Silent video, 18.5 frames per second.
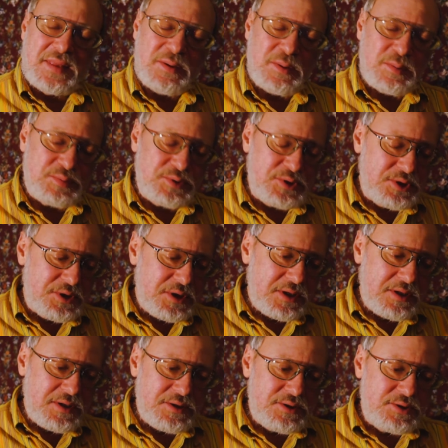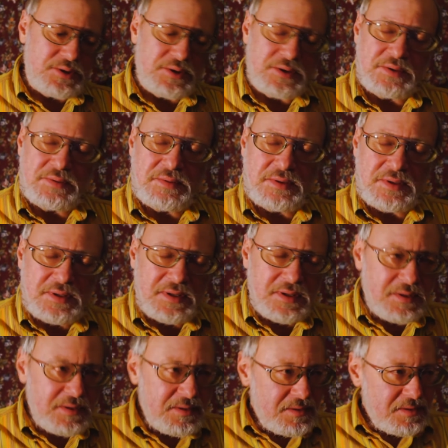Вообще ничего не видно.
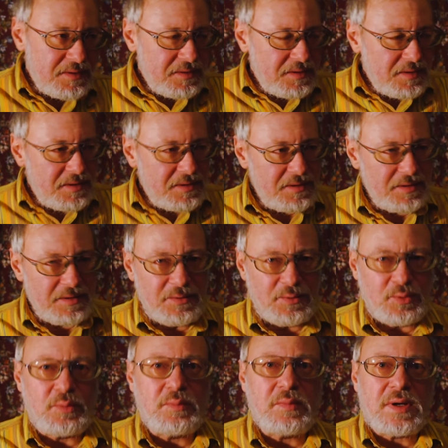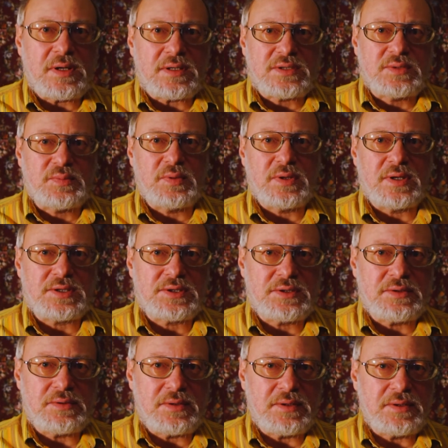Туман
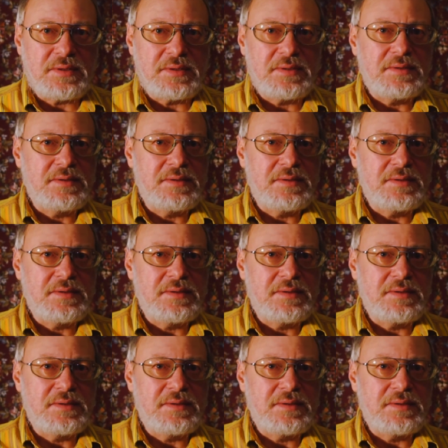сплошной.